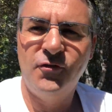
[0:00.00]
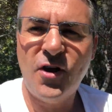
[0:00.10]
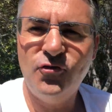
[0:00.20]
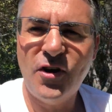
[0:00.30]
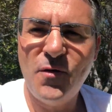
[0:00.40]

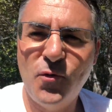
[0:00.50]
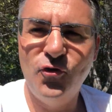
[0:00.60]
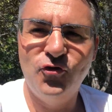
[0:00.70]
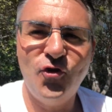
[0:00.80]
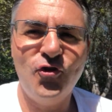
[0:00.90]
Ciao ciao,
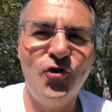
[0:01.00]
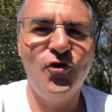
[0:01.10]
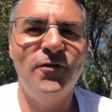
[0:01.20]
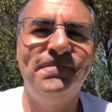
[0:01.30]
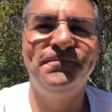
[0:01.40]

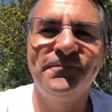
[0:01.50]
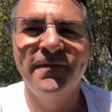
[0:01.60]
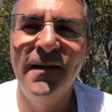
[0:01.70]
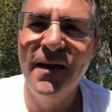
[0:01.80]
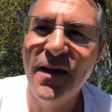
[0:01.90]
buongiorno,
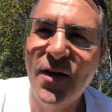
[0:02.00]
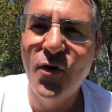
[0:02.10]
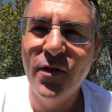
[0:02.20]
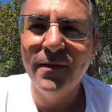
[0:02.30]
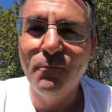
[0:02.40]

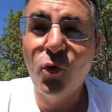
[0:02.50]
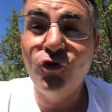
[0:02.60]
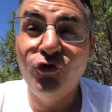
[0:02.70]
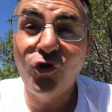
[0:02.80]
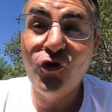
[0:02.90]

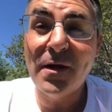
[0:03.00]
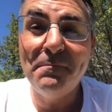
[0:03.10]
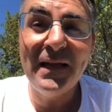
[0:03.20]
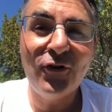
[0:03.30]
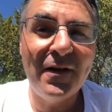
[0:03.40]
buongiorno da
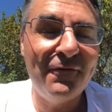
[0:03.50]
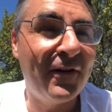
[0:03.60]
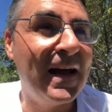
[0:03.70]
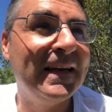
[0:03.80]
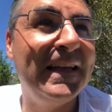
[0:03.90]
Mirko
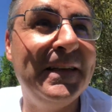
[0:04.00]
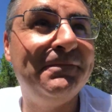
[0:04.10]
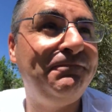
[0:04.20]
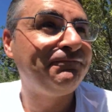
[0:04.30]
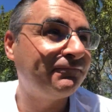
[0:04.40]
Lanfranchi.
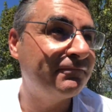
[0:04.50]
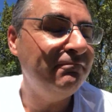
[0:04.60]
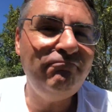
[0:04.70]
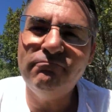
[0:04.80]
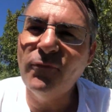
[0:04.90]

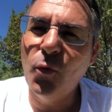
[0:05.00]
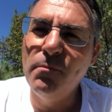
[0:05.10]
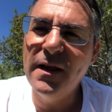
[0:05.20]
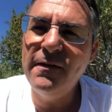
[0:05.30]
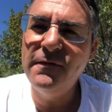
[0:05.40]
Un
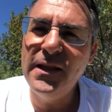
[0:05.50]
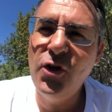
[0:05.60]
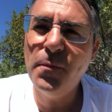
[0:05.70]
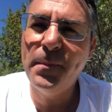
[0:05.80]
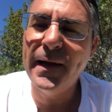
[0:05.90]
breve
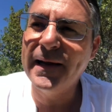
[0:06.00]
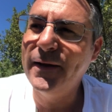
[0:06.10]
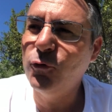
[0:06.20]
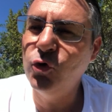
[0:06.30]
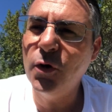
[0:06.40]
video per
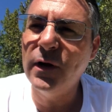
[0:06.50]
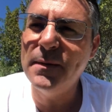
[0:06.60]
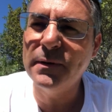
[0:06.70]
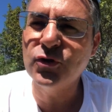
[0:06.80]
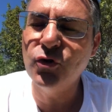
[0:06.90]
tutte
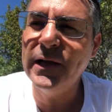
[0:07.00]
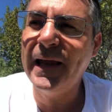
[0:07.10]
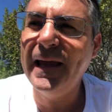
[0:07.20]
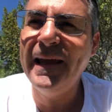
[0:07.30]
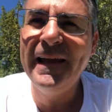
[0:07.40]
quelle persone
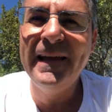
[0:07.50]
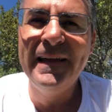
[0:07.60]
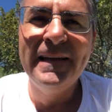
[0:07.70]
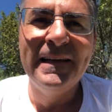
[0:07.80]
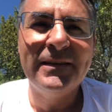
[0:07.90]
che
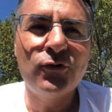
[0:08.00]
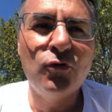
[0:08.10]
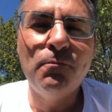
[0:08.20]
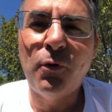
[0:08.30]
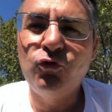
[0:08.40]

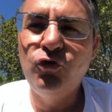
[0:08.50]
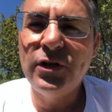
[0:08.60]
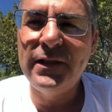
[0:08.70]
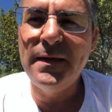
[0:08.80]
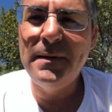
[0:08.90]
sono un po'
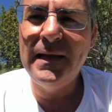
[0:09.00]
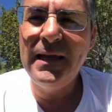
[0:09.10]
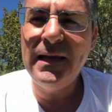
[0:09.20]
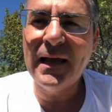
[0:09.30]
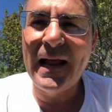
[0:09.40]

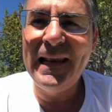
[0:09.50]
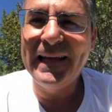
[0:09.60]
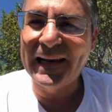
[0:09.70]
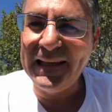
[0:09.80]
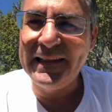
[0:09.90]
suscettibili alle
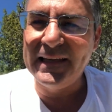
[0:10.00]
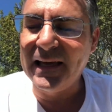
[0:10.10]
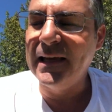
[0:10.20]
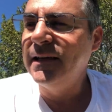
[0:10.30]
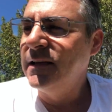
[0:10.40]

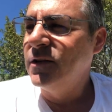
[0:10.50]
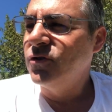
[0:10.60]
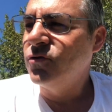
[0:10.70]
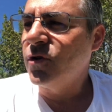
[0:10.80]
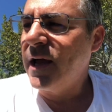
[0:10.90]
critiche,
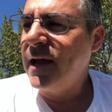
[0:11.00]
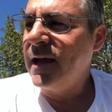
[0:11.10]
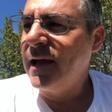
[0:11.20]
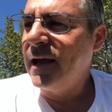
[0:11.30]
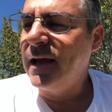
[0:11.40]

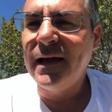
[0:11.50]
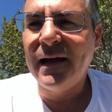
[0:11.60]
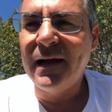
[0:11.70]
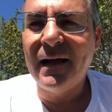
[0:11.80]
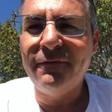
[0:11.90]
cioè eh,
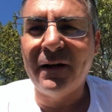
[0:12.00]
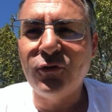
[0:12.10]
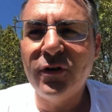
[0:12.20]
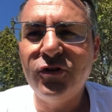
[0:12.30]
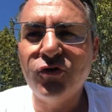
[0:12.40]
al
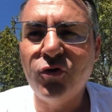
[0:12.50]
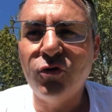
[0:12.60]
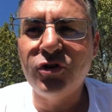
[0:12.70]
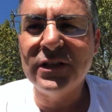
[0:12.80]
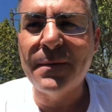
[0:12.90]
fatto che
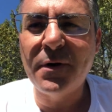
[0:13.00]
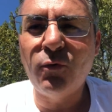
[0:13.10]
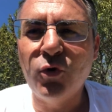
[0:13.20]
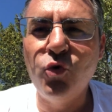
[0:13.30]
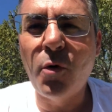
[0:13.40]
c'è sempre
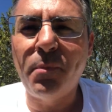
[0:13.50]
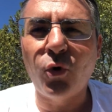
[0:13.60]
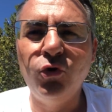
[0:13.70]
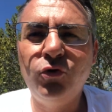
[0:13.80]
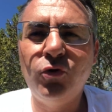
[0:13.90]
qualcuno
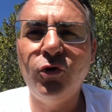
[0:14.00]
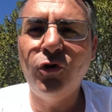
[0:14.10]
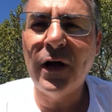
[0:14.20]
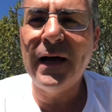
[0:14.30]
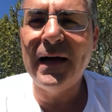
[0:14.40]

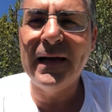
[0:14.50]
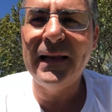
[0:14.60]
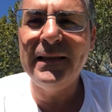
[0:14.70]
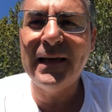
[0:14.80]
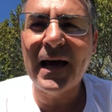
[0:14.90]
pronto a, a,
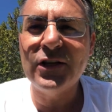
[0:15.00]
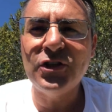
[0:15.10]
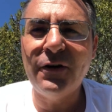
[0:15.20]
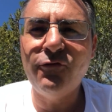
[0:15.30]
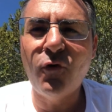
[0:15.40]

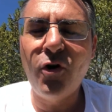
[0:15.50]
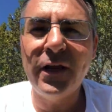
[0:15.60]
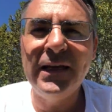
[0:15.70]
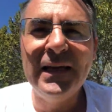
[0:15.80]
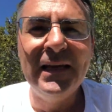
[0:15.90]
criticarci là
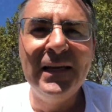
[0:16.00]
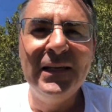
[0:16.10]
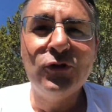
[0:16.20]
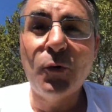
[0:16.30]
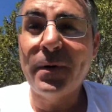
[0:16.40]
fuori,
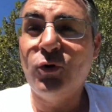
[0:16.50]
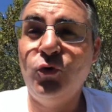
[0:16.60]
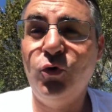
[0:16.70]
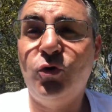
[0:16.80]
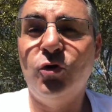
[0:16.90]

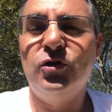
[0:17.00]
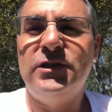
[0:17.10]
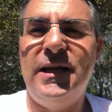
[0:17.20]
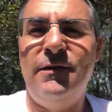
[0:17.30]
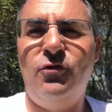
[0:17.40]
soprattutto
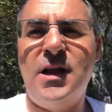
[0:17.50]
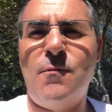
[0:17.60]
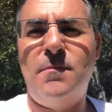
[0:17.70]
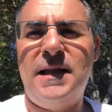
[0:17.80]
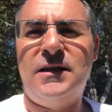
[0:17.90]
se
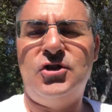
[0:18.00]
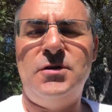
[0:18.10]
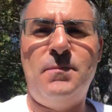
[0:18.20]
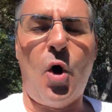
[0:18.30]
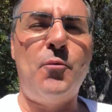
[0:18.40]
vogliamo
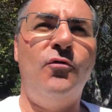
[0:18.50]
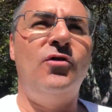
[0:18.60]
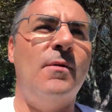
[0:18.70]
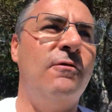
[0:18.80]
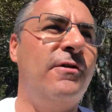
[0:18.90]
metterci in proprio,
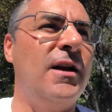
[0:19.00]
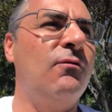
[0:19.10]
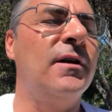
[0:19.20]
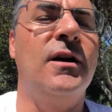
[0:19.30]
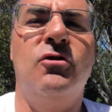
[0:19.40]
vogliamo fare
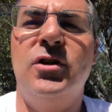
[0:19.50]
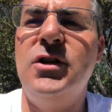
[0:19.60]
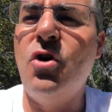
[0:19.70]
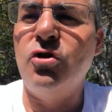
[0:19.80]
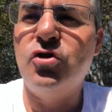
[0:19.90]
qualcosa
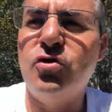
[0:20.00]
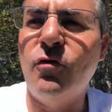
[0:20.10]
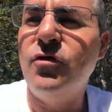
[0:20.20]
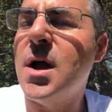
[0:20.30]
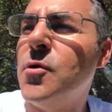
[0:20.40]
di
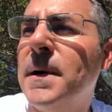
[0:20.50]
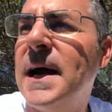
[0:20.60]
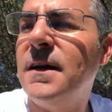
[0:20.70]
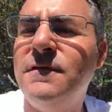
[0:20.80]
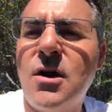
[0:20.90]
nostro, vogliamo
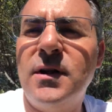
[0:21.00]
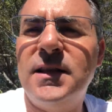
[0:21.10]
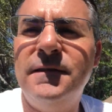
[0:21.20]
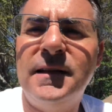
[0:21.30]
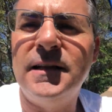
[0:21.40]
magari avviare
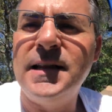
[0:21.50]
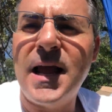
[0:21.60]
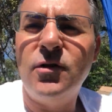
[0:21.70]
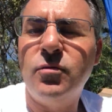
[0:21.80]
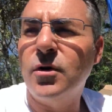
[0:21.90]
un'attività di
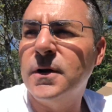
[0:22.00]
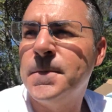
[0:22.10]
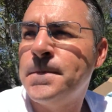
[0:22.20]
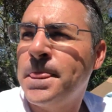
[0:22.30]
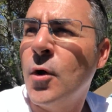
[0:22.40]
network
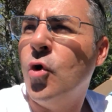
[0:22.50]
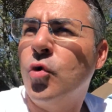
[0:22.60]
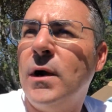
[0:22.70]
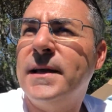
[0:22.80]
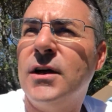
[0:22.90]
o
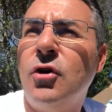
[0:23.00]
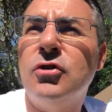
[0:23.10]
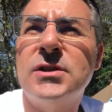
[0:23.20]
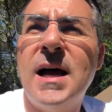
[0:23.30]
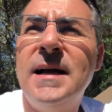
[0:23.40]
qualche
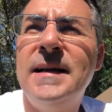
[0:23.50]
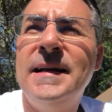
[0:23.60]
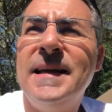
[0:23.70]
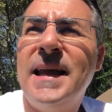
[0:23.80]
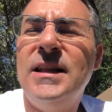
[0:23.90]
cosa
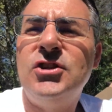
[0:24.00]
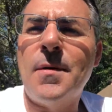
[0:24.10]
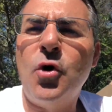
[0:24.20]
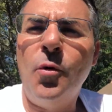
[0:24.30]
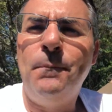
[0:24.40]
che
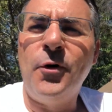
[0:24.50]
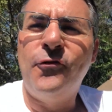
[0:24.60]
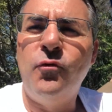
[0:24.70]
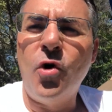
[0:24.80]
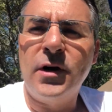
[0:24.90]
diciamo è un po'
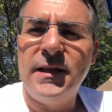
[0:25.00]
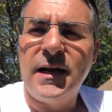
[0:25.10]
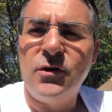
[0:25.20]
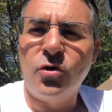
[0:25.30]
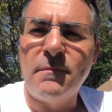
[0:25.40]
fuori
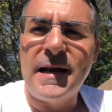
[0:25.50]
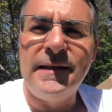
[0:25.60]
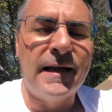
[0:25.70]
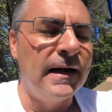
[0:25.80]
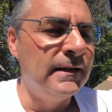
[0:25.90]
dalla
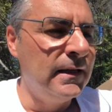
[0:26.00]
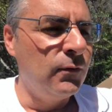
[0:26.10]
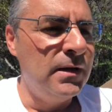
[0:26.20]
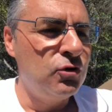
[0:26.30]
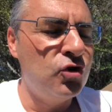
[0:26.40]
normalità.
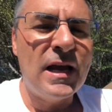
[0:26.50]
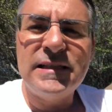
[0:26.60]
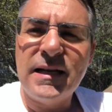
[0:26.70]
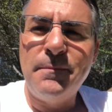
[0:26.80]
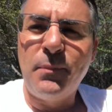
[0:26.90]
Quindi bisogna
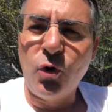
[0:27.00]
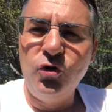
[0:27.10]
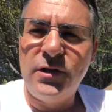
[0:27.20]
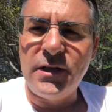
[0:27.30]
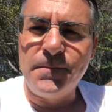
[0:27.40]
essere
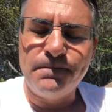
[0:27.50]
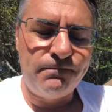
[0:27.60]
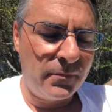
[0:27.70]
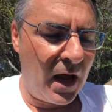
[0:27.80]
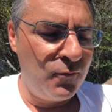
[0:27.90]
pronti
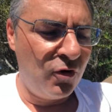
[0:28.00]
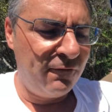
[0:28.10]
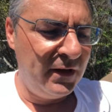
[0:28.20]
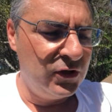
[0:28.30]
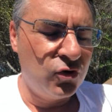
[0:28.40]
a mio
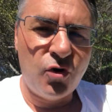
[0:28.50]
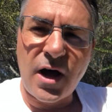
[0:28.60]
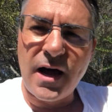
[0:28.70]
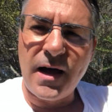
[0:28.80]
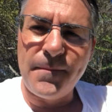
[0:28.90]
avviso
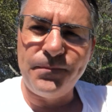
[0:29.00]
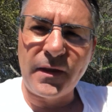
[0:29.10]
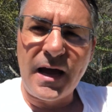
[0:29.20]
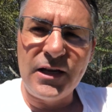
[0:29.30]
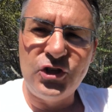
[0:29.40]
a,
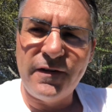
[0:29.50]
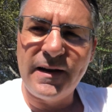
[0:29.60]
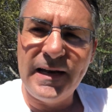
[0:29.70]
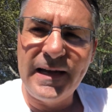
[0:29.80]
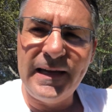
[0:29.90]
a
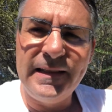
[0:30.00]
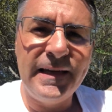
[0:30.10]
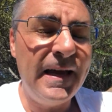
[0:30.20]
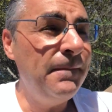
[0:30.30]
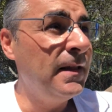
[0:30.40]
ricevere le
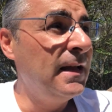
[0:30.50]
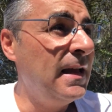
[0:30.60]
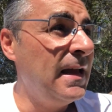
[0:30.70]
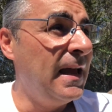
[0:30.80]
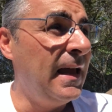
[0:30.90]
critiche
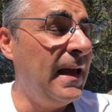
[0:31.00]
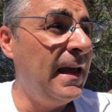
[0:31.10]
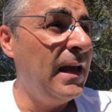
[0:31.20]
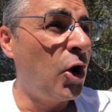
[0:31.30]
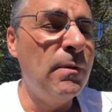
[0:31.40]

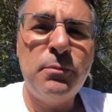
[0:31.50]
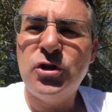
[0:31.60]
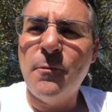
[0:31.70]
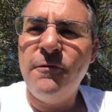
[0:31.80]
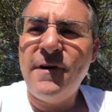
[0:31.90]
e come
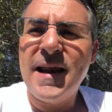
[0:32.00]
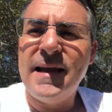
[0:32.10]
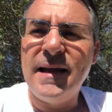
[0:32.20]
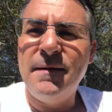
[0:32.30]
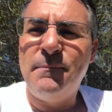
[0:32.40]
possiamo
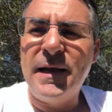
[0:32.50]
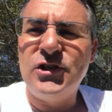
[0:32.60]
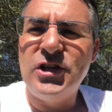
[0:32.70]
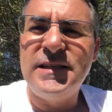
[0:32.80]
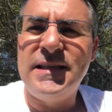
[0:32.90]
fare per
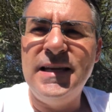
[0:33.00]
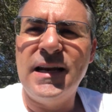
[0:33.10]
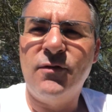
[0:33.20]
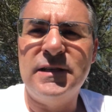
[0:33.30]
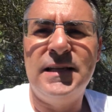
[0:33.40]

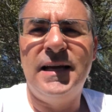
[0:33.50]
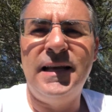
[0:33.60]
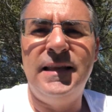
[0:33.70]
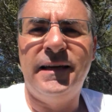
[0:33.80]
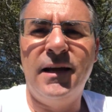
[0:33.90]
gestire queste
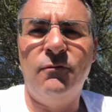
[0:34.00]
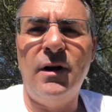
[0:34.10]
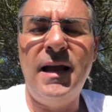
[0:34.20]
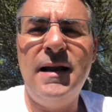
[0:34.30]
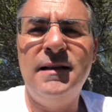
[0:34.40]
critiche?
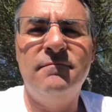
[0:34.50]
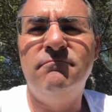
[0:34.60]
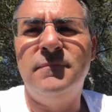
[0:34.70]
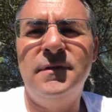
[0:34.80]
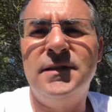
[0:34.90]
Qual è il,
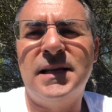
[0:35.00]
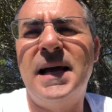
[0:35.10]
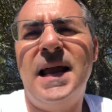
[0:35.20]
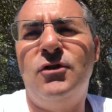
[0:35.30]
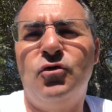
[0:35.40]
il
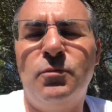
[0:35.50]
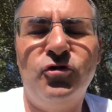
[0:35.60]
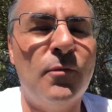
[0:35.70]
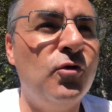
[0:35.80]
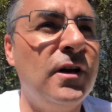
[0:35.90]
segreto,
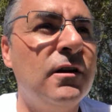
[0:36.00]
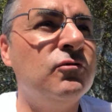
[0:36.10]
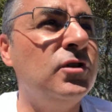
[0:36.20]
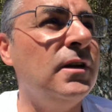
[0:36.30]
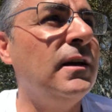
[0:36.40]
possiamo dire
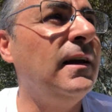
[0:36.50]
così?